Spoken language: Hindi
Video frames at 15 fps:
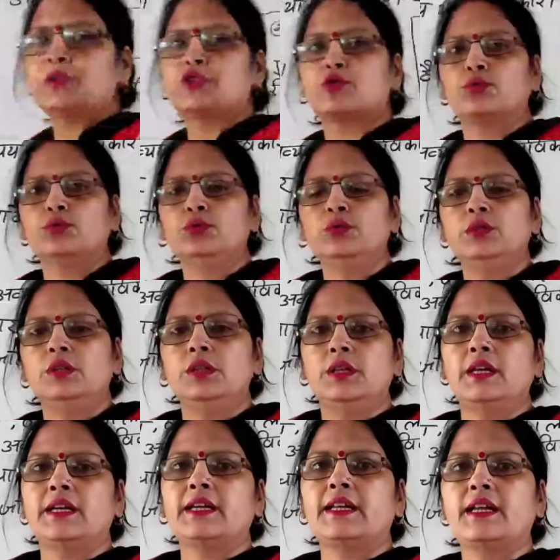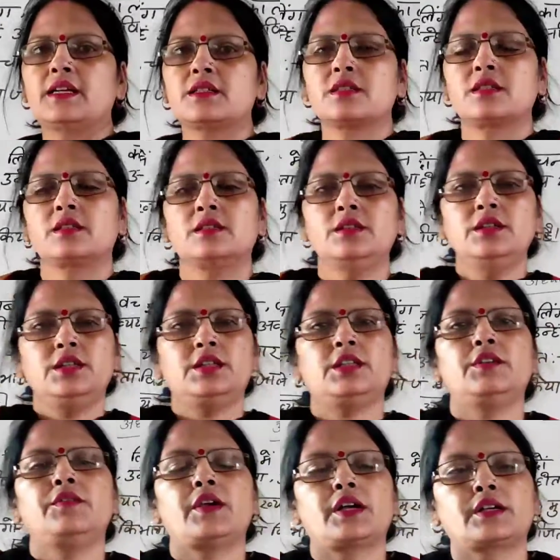बच्चों ये क्लास थर्ड
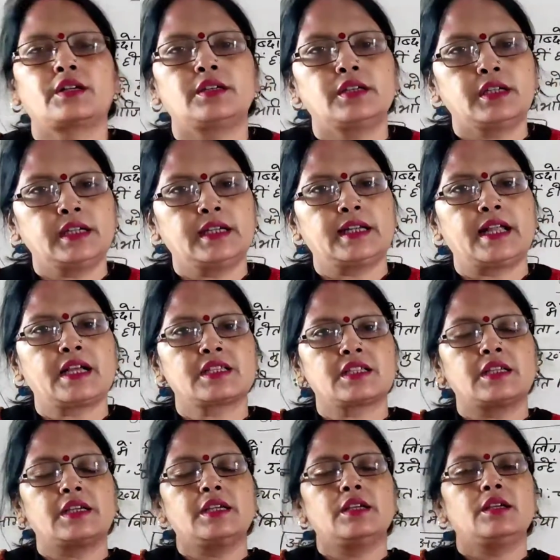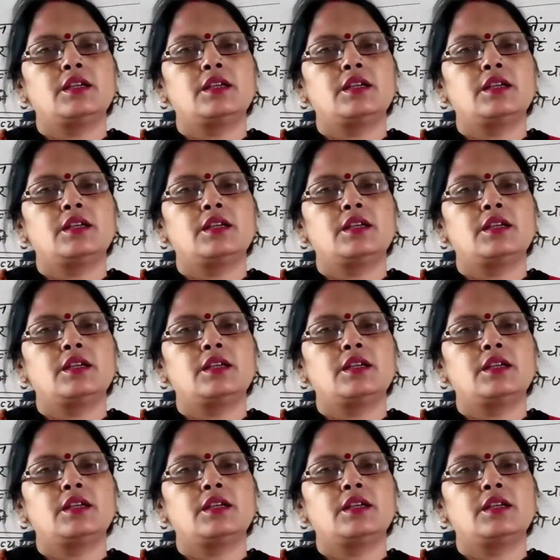हिंदी व्याकरण की क्लास है